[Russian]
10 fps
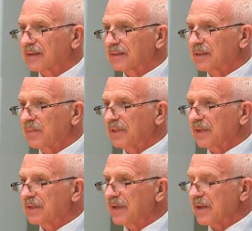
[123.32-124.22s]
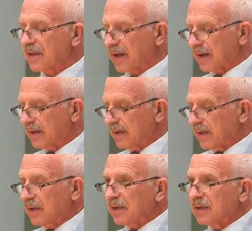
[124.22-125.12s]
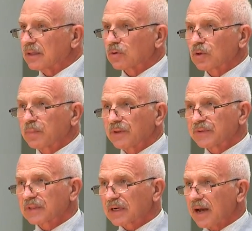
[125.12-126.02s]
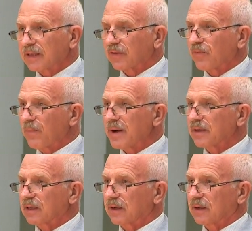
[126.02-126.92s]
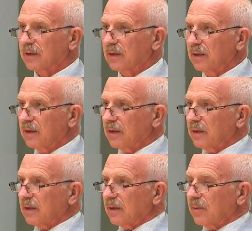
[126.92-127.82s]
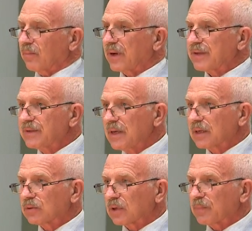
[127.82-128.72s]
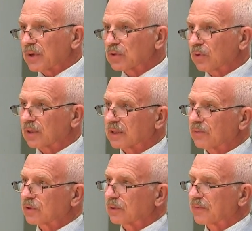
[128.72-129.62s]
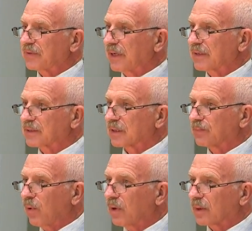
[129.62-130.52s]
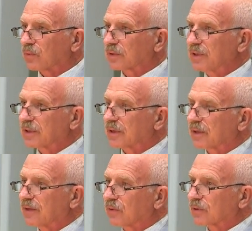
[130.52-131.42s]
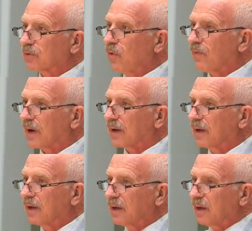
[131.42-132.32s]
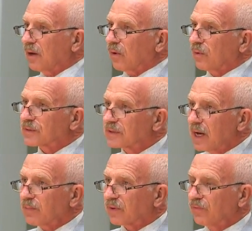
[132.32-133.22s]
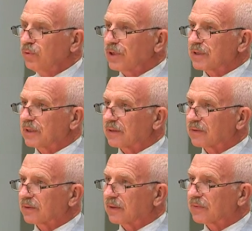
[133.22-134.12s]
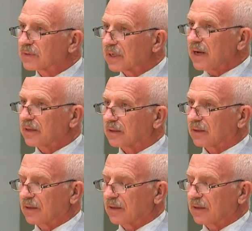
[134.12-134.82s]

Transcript: от землетрясения, и народ был в страхе, в панике. Моисей, который пошел для того, чтобы встретиться с Богом, услышать от Него Слово, он сам был в ужасе и в страхе.